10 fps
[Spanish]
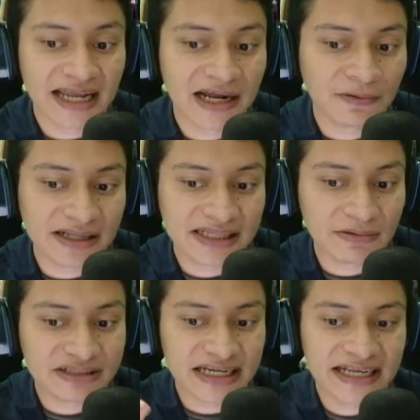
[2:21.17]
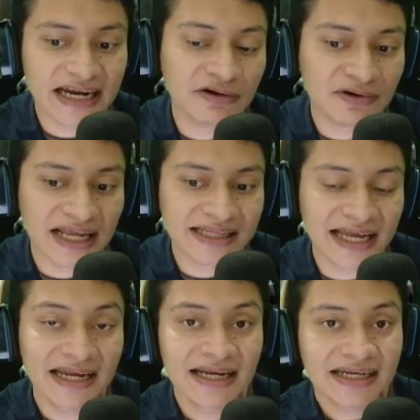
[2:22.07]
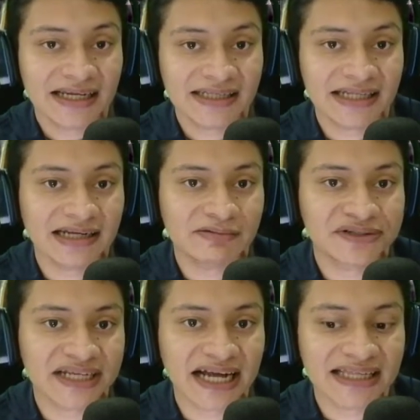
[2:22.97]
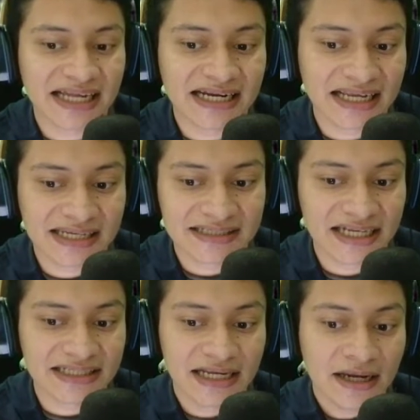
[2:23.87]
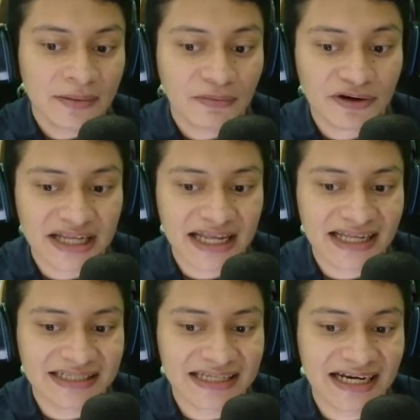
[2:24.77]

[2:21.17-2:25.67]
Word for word: en la cual tenemos que girar ruleta y tenemos que ganar estas monedas.